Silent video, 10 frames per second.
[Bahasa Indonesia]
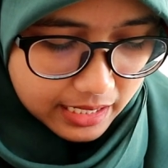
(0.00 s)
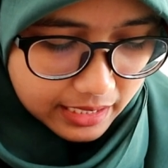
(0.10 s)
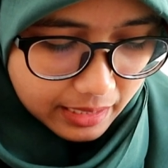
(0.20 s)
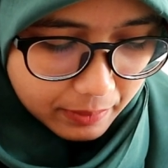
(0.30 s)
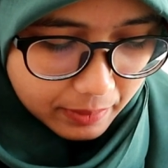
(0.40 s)

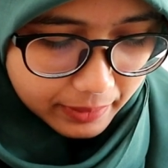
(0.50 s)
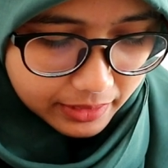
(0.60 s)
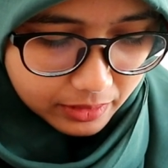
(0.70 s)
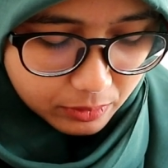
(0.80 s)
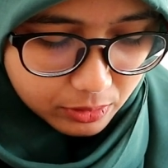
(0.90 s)
nama
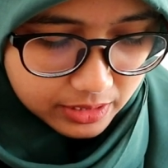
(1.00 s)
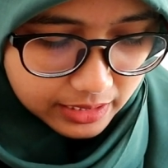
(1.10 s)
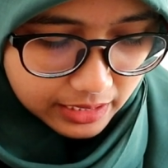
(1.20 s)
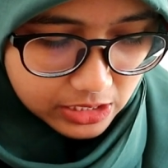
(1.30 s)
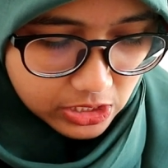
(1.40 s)
metro
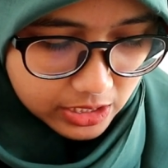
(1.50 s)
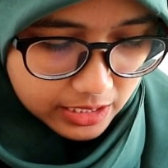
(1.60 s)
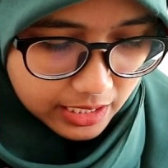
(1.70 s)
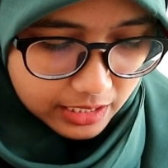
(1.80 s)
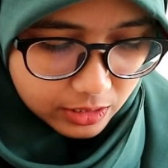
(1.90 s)

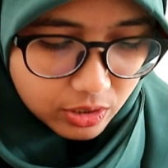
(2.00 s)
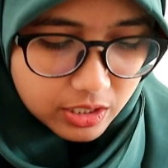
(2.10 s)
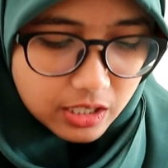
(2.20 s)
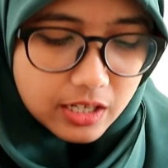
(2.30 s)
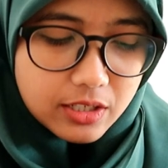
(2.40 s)
stationnya itu
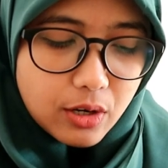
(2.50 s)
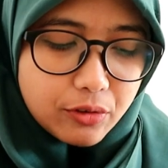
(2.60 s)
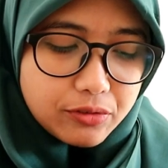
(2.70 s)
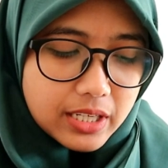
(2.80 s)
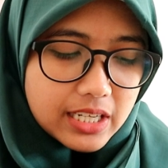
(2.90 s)
adalah
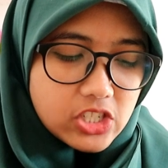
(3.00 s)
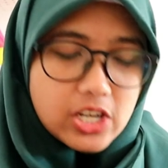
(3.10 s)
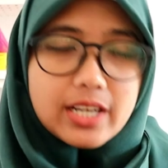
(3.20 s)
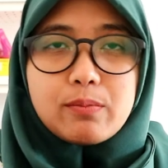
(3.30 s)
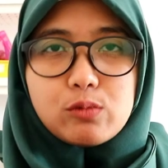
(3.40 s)
Novye
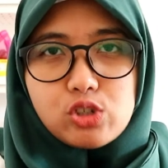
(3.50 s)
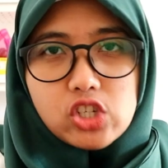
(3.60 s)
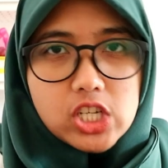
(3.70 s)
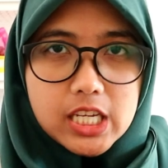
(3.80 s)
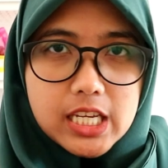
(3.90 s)

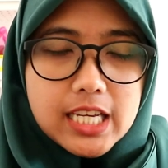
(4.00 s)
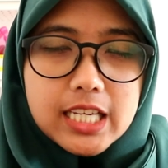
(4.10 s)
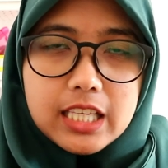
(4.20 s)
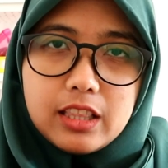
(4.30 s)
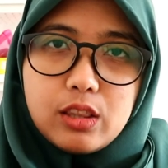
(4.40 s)
Sheremushki
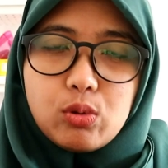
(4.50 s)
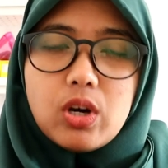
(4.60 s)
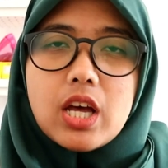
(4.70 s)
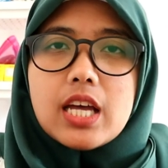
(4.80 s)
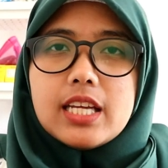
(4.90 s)
gitu
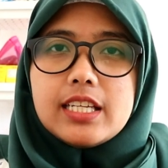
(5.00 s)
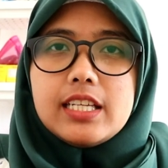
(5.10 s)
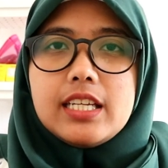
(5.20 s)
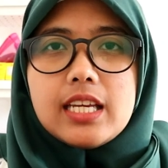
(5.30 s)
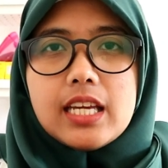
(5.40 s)

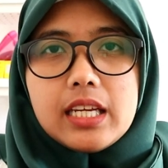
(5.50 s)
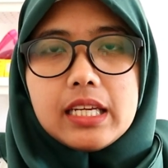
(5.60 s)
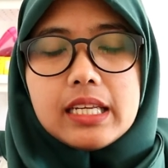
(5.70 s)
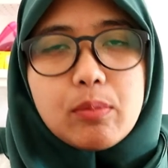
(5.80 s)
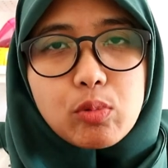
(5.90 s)
jadi
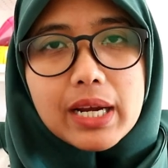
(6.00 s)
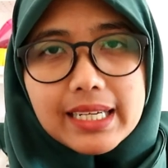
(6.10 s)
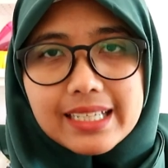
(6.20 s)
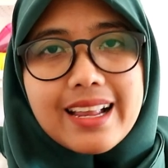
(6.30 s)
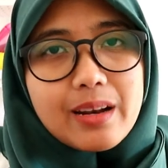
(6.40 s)
ini bukan
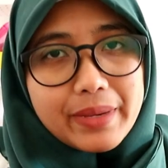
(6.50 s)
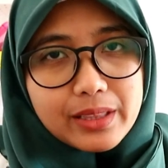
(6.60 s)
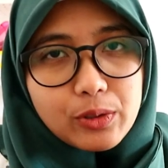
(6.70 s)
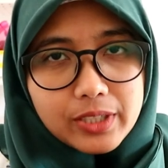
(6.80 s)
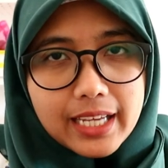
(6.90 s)
di dalam
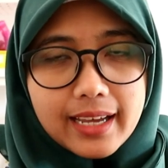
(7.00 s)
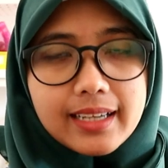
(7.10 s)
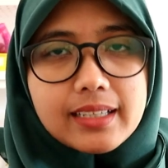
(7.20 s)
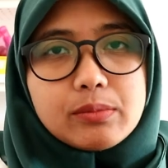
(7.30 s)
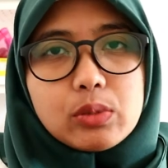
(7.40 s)

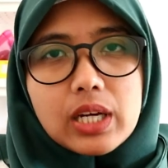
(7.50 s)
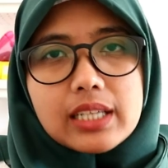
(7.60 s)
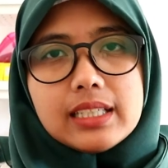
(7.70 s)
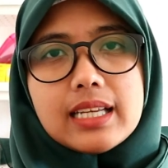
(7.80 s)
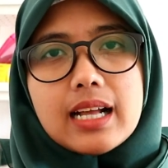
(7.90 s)
metronya
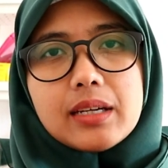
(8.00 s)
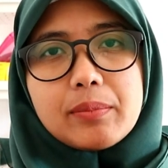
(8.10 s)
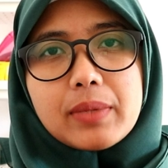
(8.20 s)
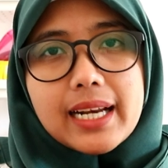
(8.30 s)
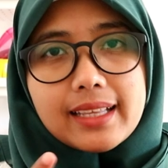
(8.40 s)
bukan di
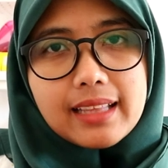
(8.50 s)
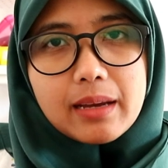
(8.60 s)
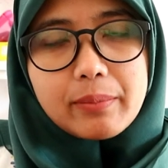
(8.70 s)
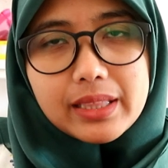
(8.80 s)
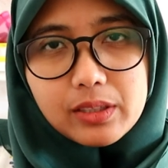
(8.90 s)
dalam
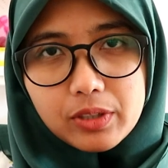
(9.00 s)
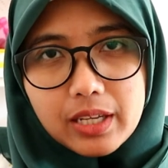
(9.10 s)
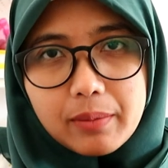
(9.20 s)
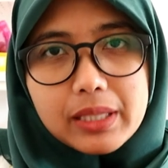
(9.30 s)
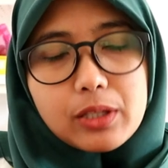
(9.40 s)
kereta
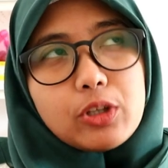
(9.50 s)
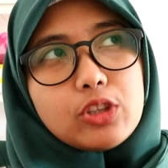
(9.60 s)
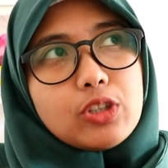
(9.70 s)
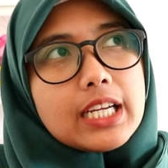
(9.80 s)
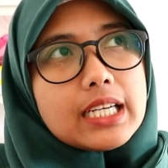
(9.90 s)
metronya metro itu
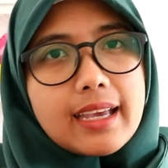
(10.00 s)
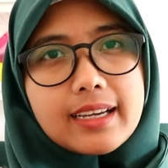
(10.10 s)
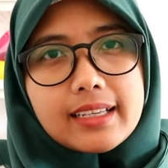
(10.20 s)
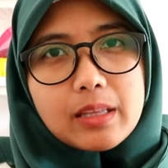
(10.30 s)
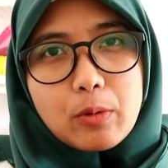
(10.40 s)
kan kayak
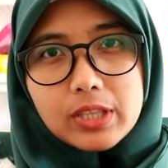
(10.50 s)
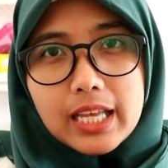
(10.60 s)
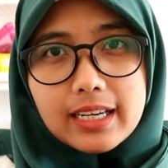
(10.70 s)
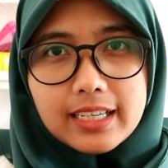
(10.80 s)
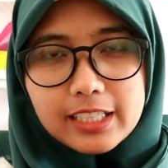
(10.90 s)
kereta bawah
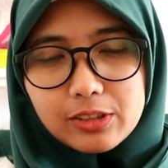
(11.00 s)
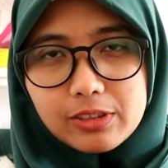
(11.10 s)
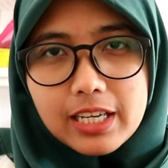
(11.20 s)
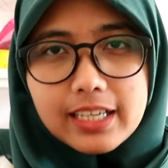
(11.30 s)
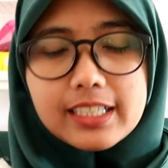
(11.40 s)
tanah
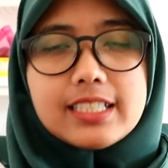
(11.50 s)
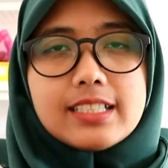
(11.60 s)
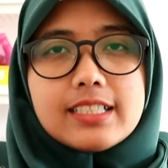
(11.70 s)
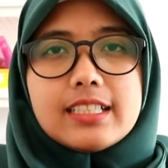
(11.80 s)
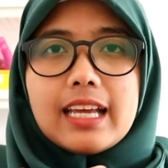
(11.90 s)
gitu
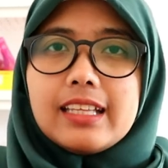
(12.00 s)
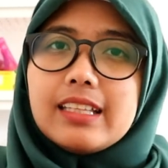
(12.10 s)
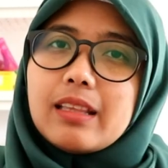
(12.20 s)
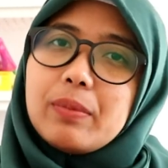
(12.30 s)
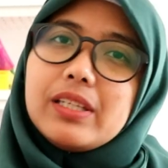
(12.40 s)
guys nah ini
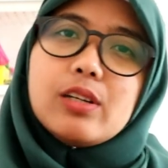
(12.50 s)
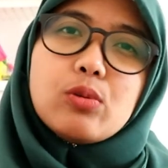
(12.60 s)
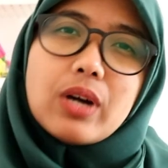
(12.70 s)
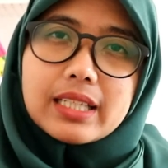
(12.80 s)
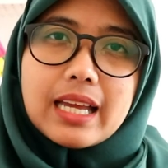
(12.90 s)
tapi di
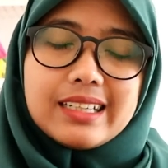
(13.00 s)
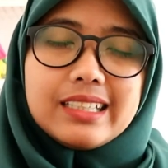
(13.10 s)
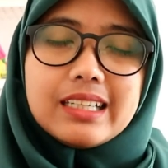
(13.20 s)
luarnya di